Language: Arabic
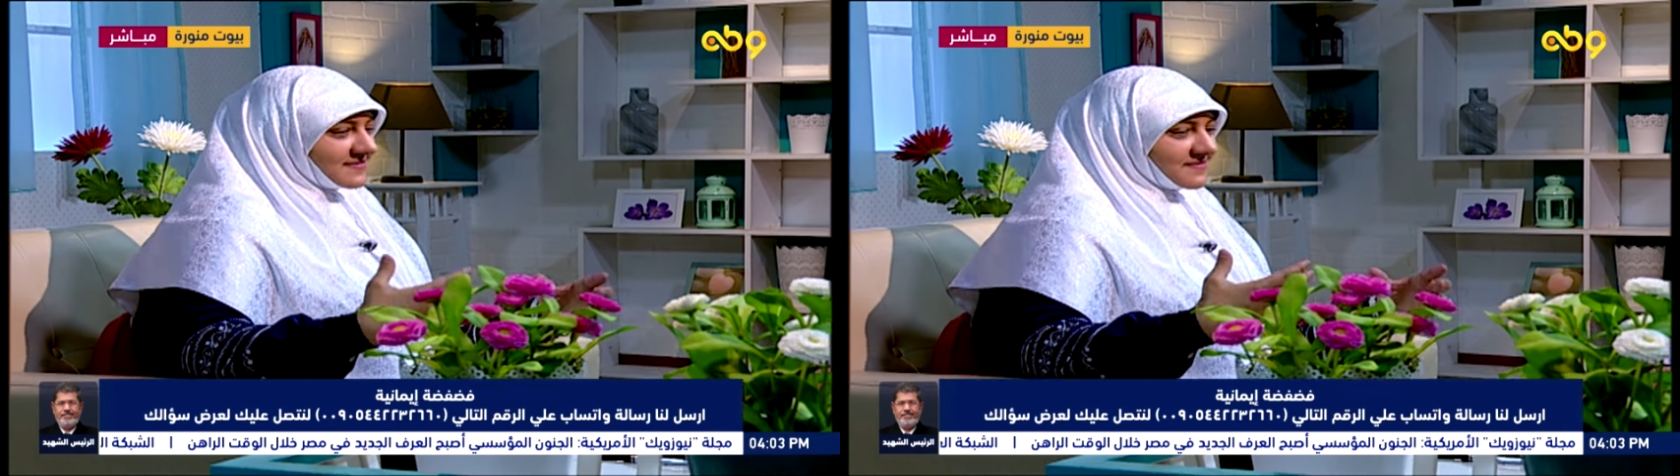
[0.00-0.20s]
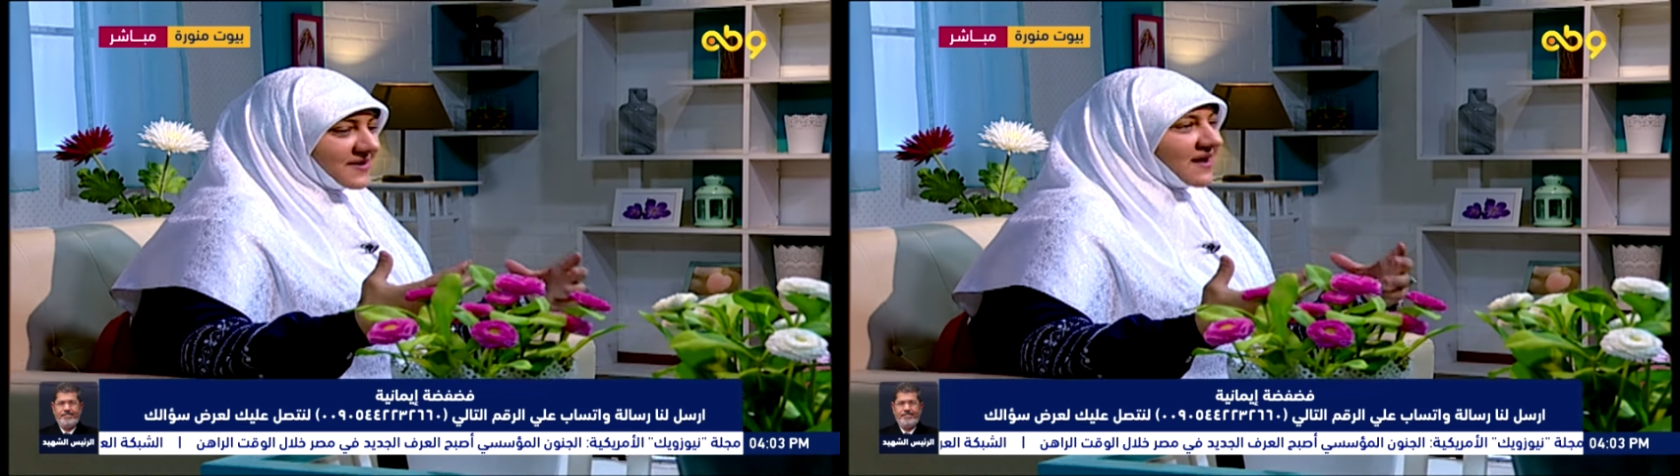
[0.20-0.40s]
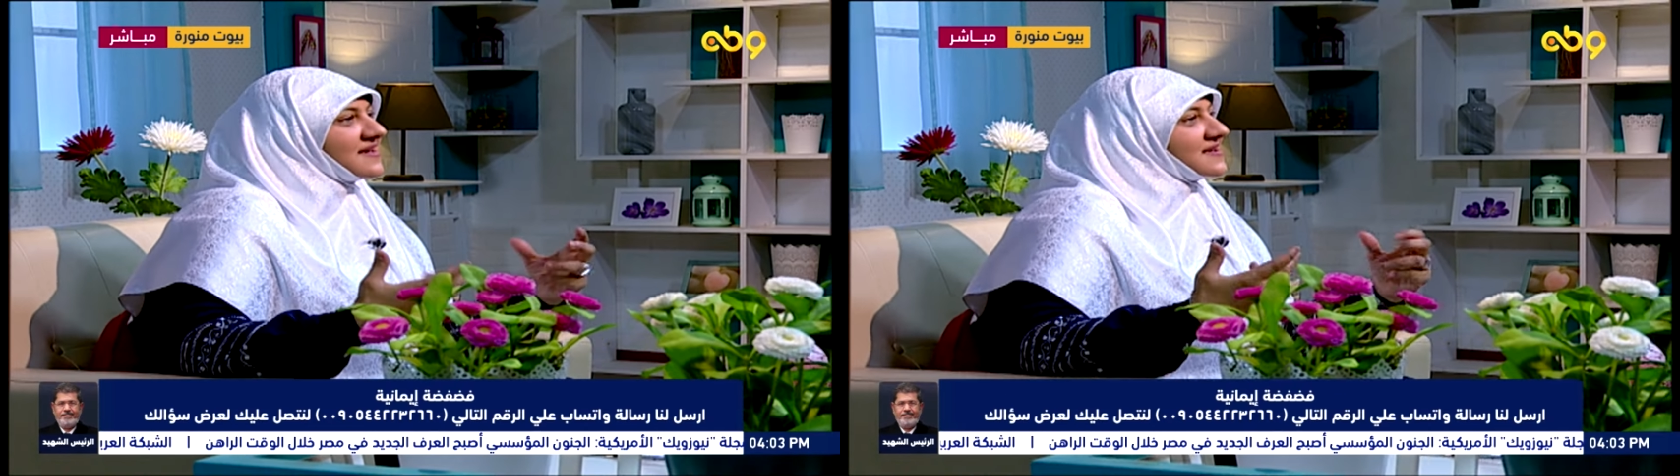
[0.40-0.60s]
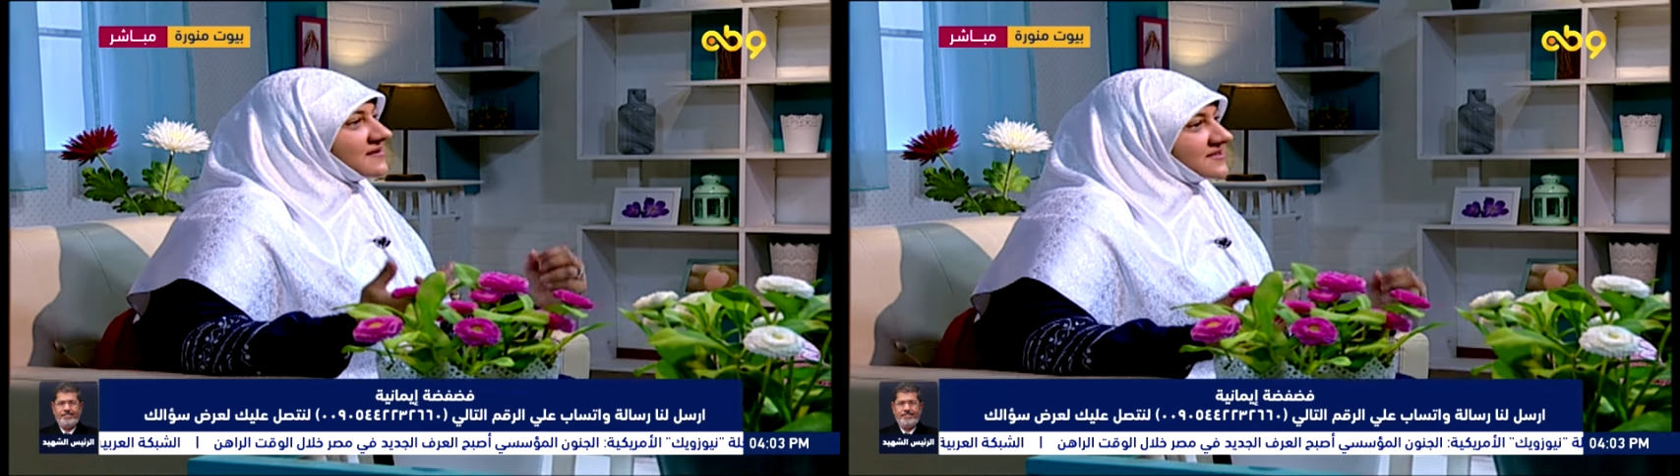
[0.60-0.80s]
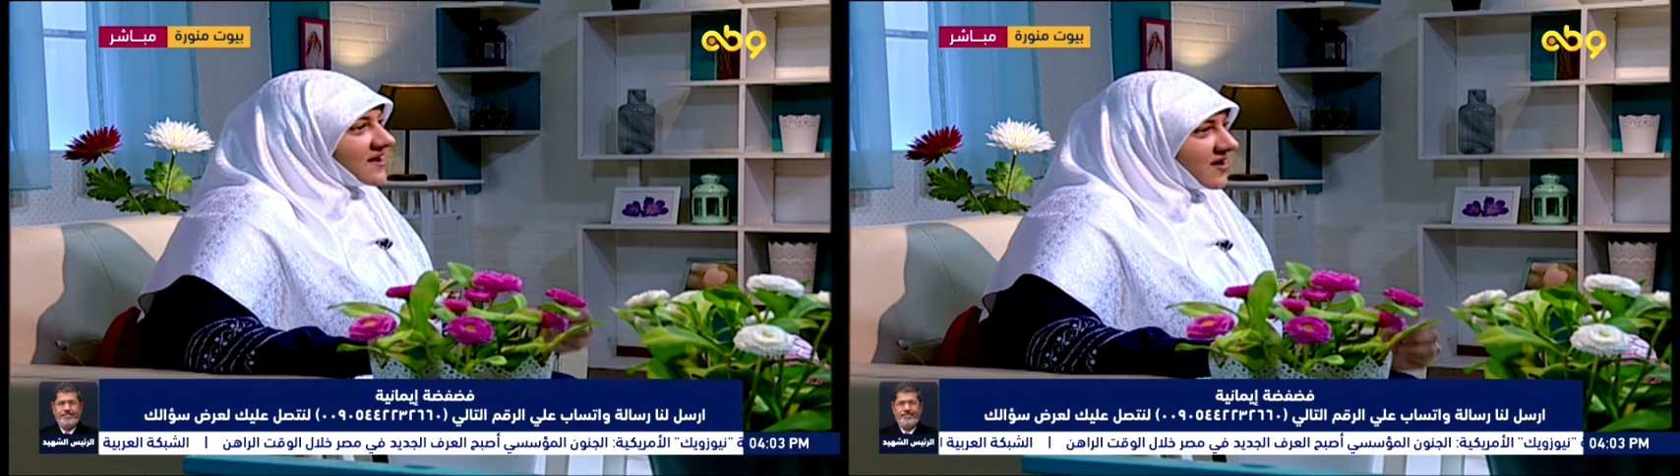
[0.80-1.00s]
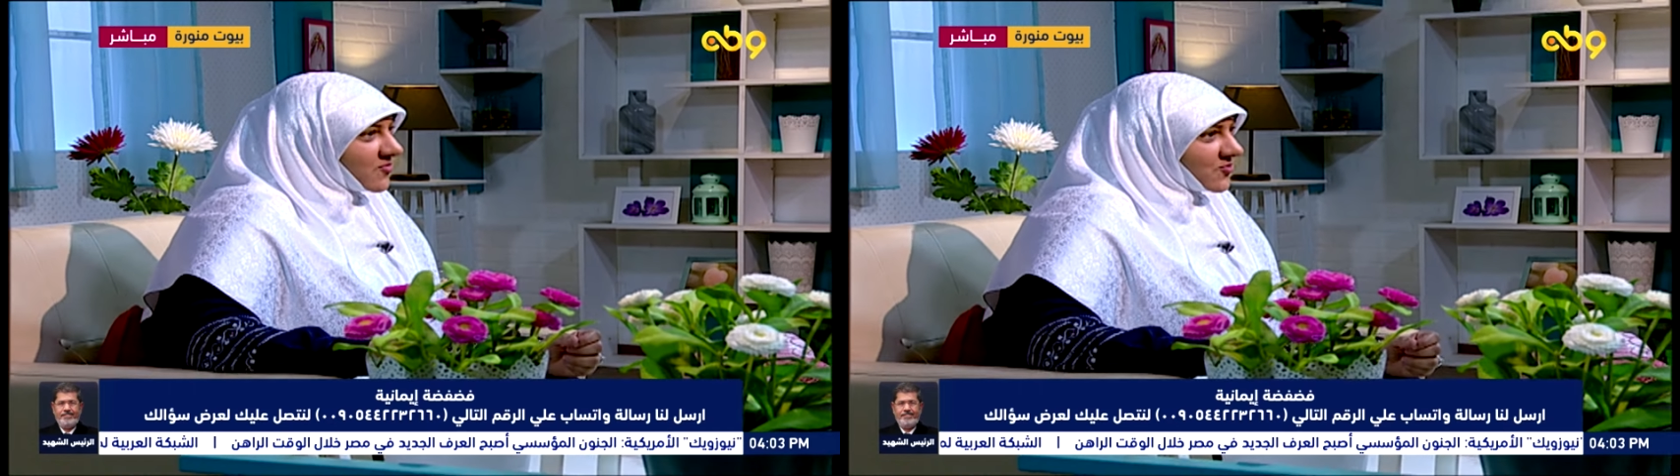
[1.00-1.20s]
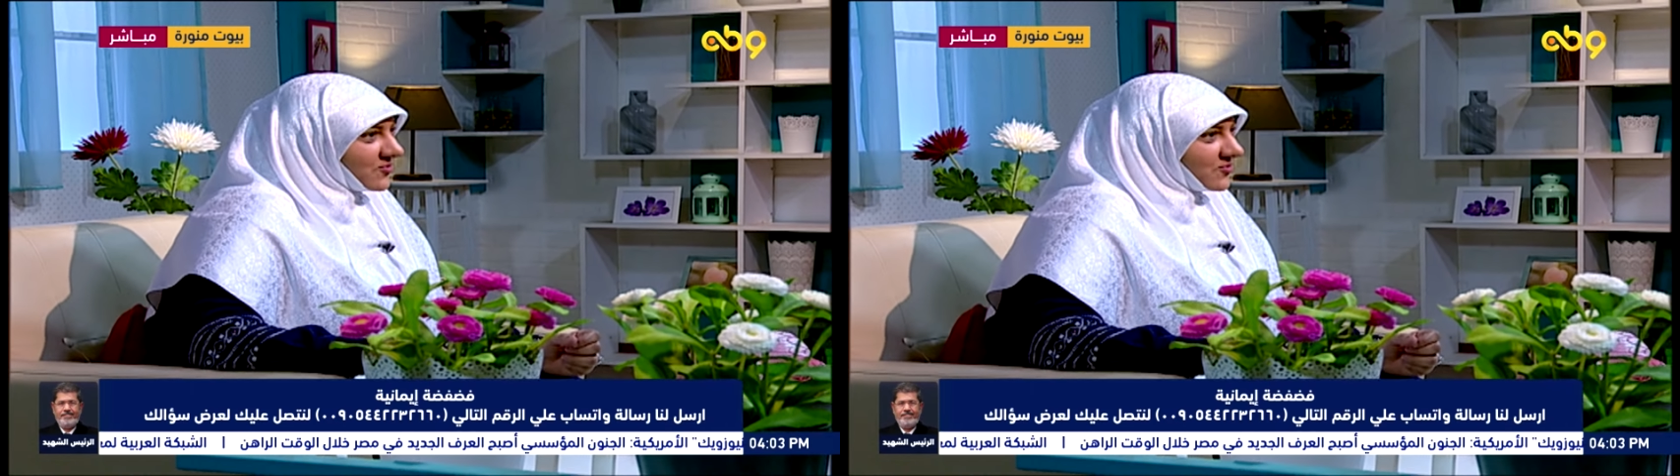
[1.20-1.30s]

بيغير صحابه